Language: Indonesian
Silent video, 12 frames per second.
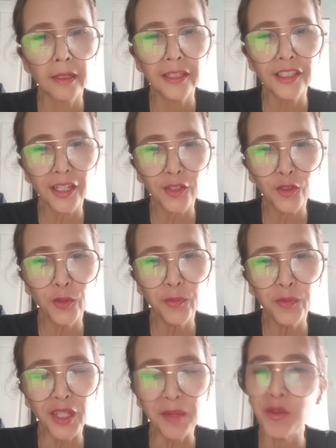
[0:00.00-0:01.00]

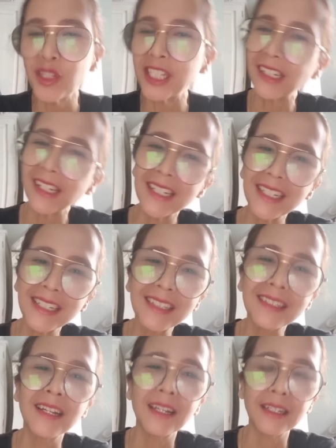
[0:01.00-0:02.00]
Shalom, saya Monique
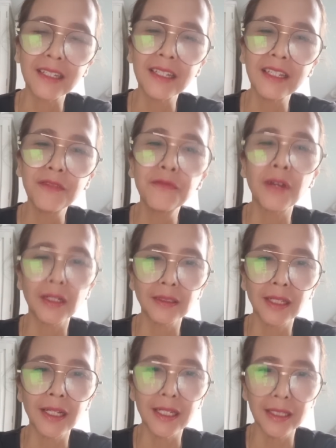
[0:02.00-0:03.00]
Rakers dari
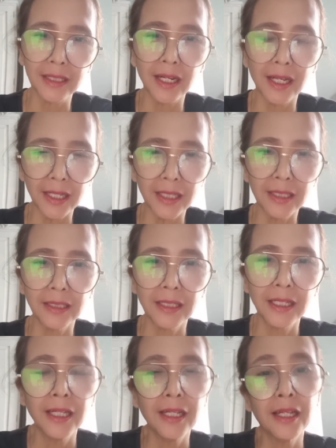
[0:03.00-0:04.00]
Fakta Israel.
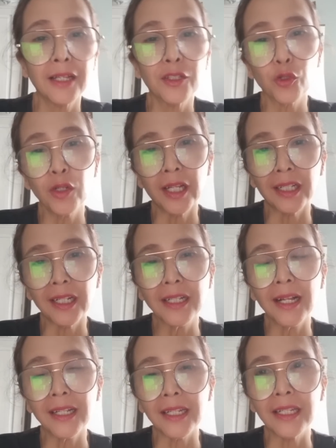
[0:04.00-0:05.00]
Saudara,
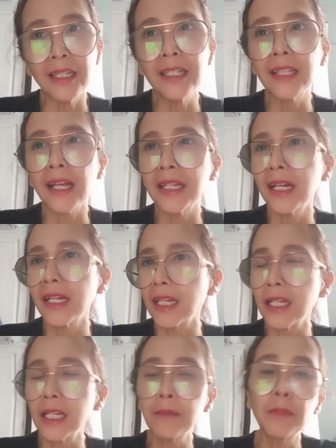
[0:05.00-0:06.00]
kali ini saya
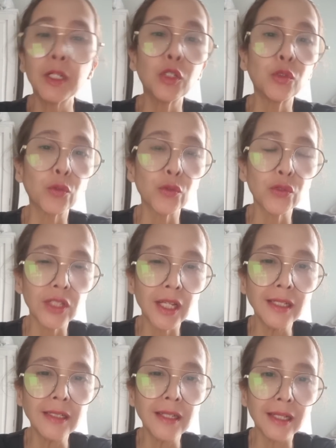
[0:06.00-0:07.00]
ingin
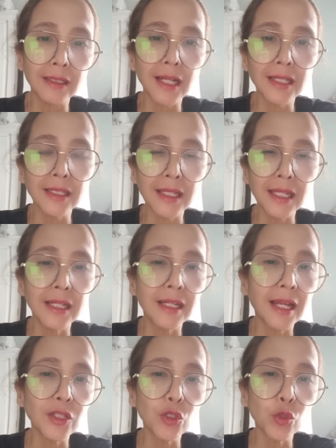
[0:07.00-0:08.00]
meluruskan narasi
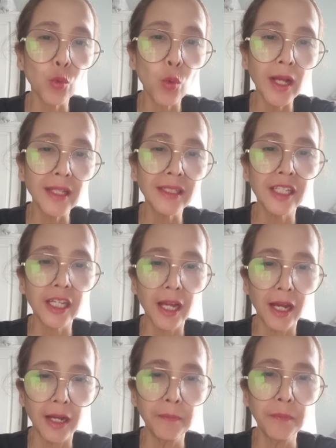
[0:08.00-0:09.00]
Natsua
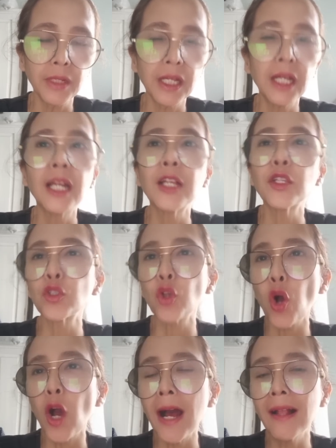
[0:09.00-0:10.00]
Shihab
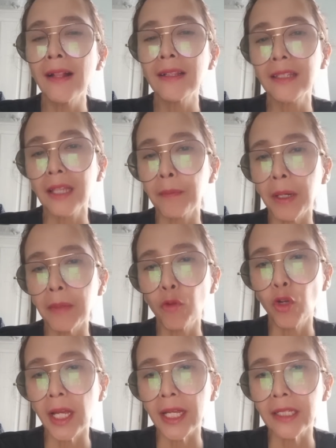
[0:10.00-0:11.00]
soal sepak
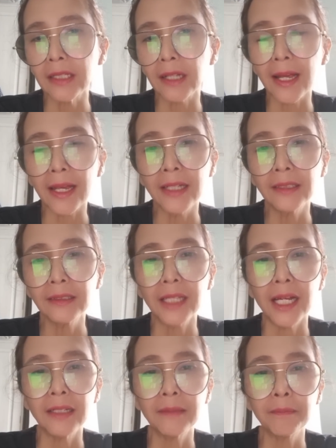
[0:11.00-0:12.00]
bola Israel
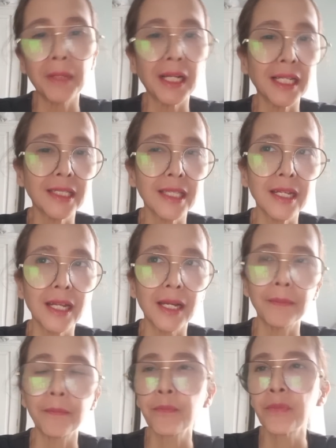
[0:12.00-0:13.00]
dan Palestina.